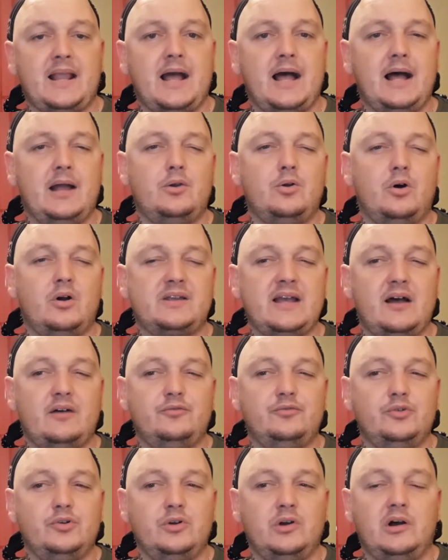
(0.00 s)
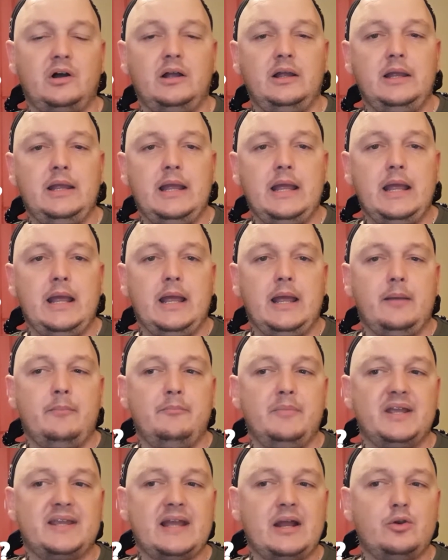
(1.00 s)
Alors Carver,
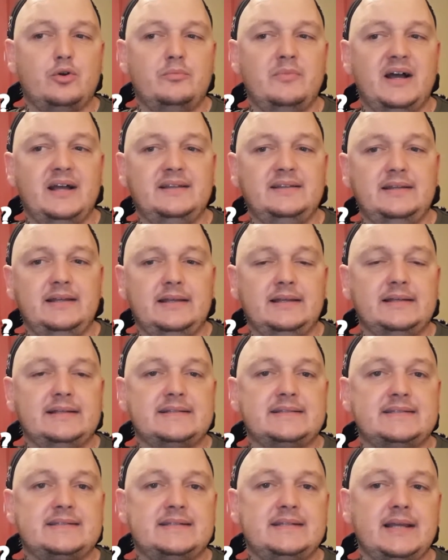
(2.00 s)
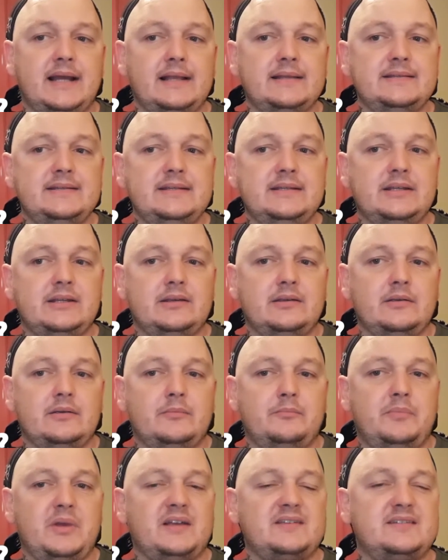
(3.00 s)
mégalomane, tyrannique,
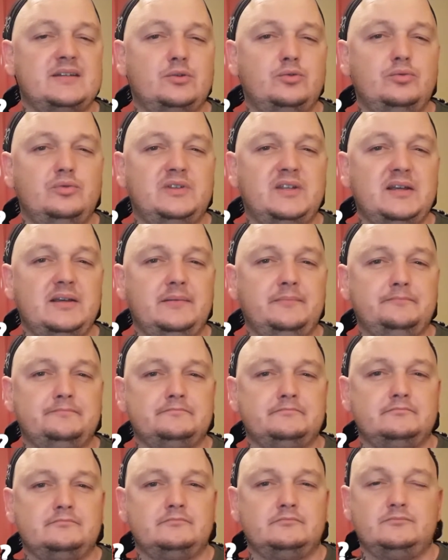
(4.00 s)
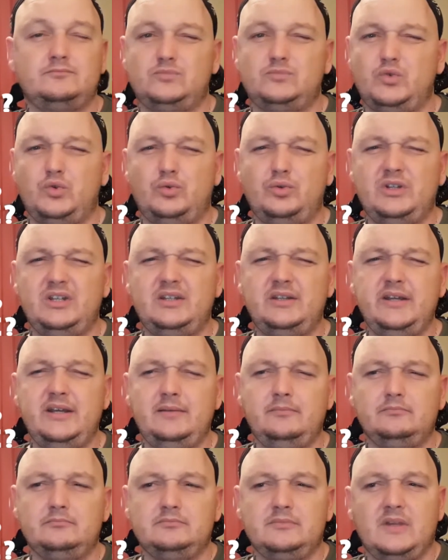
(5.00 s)
persécuté, une idée
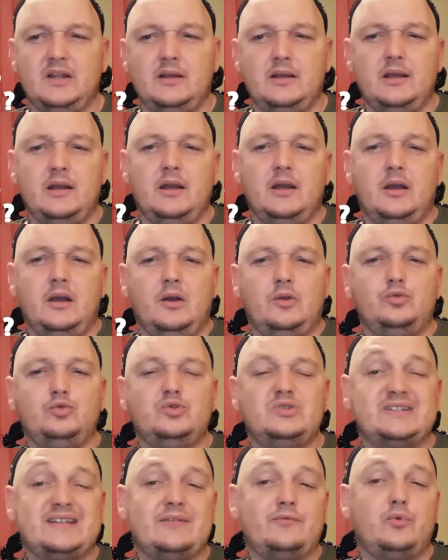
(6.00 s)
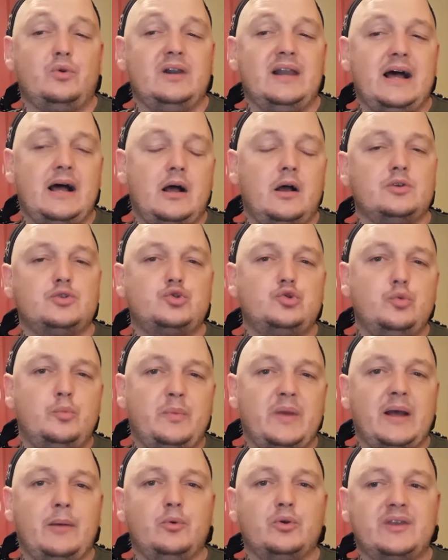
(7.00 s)
Nous avons là un
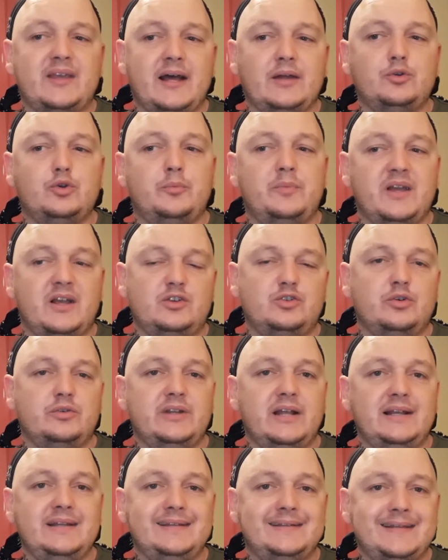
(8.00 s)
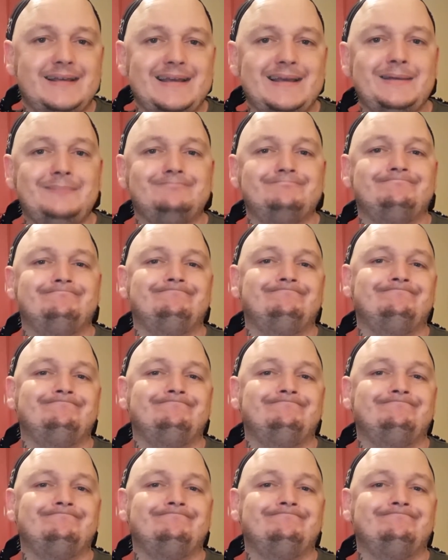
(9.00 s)
superbe cas de personnalité